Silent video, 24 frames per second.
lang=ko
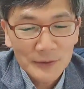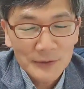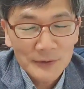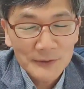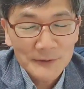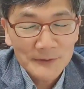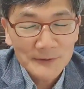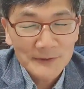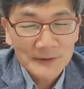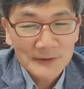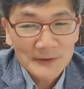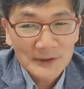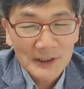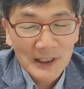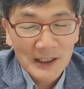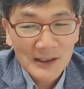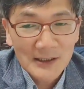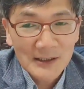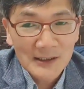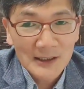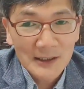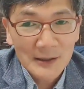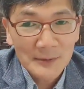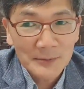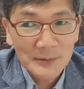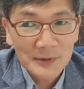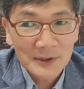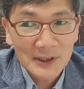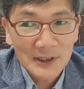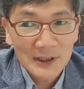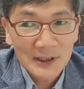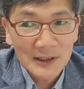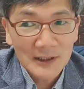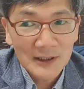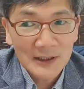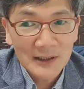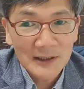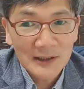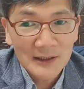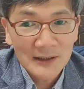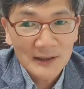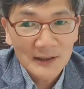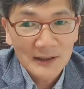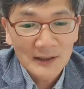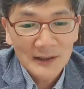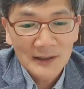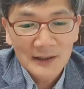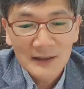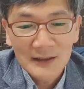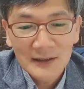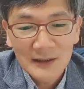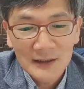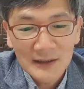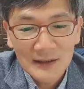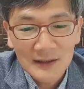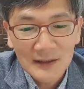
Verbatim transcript: 또 다른 사람들에게